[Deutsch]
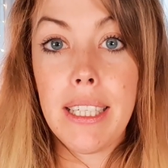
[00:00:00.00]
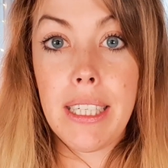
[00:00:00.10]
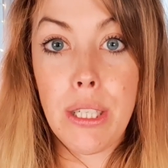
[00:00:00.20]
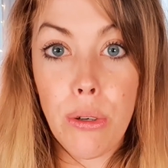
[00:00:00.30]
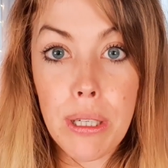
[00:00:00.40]

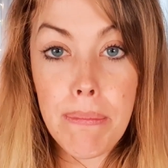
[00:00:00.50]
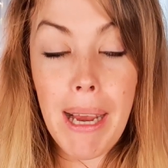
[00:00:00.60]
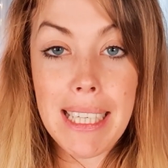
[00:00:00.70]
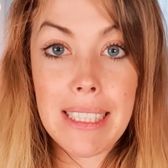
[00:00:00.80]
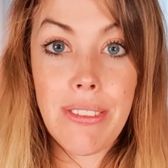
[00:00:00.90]
Die
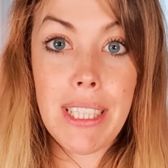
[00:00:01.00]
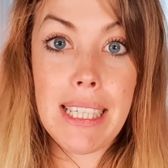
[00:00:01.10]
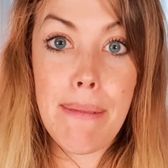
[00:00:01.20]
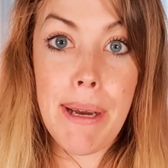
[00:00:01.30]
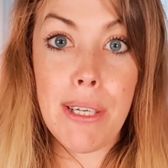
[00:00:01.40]
Grundbasis von der
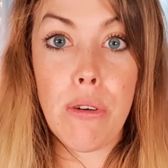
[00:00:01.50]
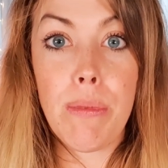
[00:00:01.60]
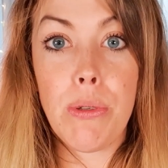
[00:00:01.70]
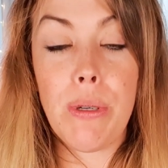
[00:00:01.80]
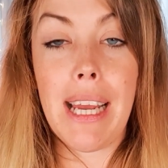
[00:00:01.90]

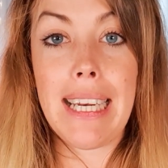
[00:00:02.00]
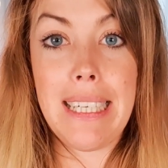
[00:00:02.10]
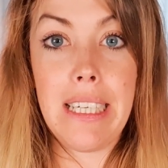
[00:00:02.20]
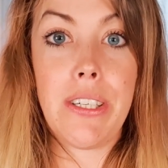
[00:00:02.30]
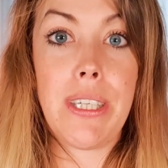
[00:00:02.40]
Temperaturmethode
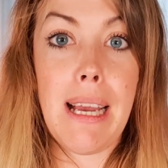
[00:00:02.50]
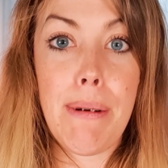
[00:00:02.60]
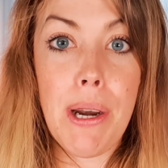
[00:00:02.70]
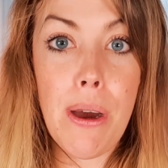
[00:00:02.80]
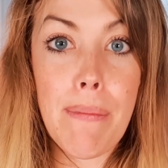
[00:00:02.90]
erkläre ich euch
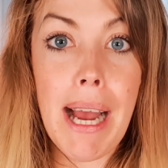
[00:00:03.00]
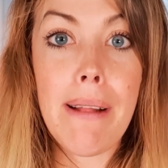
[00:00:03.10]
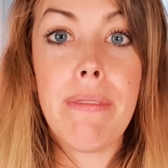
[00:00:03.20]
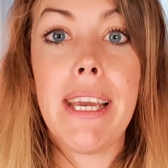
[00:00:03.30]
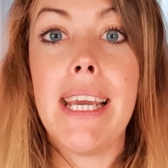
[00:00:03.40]
aber nochmal.
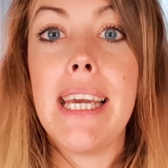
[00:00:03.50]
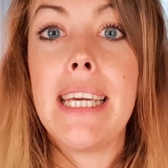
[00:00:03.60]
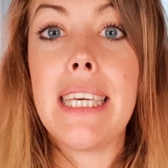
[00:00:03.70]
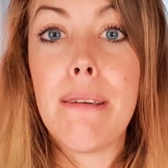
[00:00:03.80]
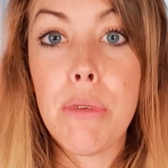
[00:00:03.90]

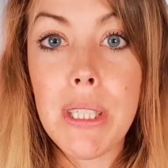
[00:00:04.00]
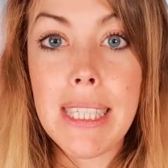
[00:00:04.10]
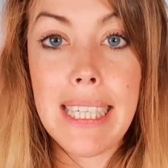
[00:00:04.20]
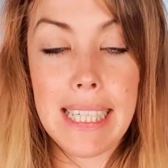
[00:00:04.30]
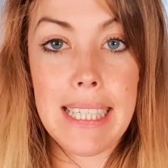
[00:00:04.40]
Ihr
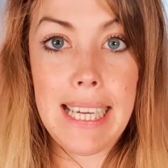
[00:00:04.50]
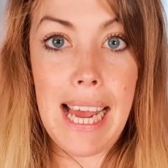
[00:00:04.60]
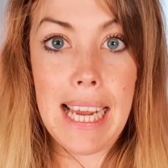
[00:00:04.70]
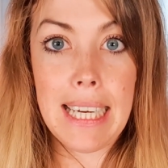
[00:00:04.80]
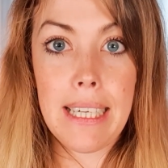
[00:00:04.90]
müsst jeden
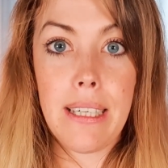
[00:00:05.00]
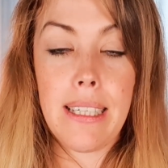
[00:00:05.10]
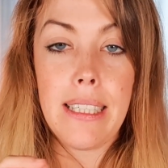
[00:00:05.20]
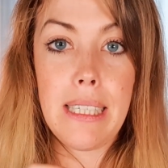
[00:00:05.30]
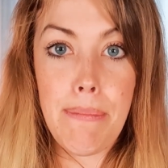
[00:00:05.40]
Tag
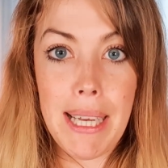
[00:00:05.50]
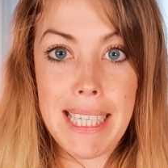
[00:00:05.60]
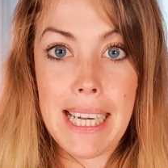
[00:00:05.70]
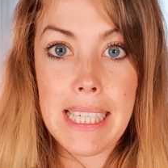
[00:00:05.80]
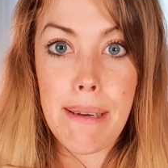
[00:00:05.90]
die
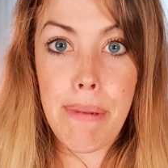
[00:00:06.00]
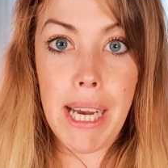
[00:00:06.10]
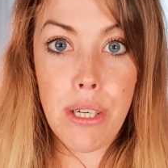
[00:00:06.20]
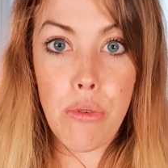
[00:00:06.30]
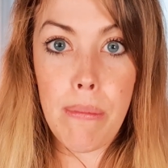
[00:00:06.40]

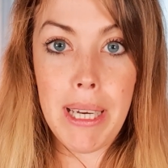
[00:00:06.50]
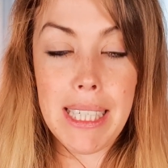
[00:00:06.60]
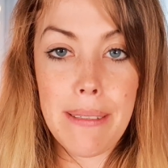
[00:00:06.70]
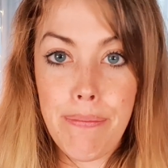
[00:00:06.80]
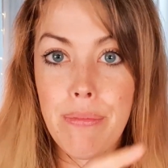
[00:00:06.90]
Basaltemperatur
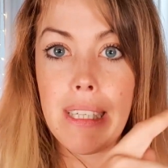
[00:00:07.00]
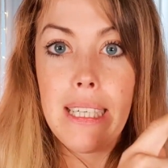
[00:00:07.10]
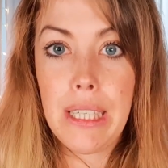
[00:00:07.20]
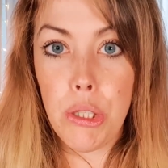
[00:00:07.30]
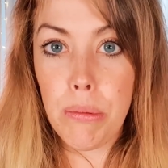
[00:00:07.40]
messen,
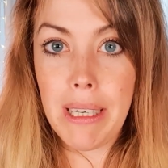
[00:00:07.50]
um die